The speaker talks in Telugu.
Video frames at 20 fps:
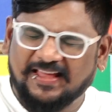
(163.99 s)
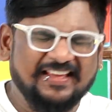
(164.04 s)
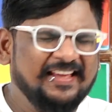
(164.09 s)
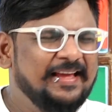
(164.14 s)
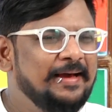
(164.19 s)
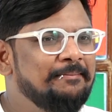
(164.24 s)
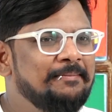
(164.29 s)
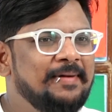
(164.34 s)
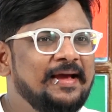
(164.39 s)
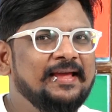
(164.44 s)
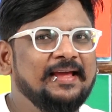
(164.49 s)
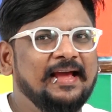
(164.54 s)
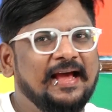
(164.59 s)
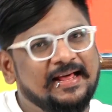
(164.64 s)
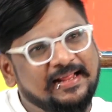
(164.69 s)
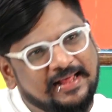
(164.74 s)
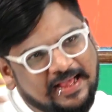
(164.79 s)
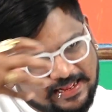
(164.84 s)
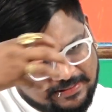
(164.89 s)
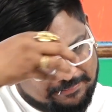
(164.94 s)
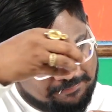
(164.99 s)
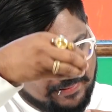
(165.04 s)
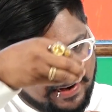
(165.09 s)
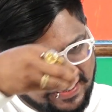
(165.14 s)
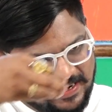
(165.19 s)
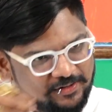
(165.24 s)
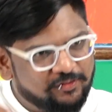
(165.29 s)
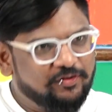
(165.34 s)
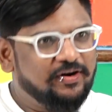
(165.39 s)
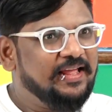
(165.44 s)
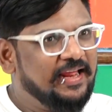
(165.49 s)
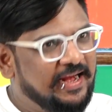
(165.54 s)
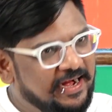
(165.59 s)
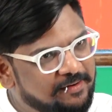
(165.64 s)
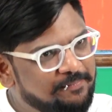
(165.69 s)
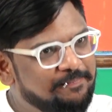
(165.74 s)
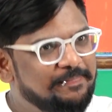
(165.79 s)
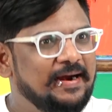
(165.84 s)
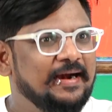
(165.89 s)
ఈ అమ్మాయి ఆ పాట కూడా ఏడుపు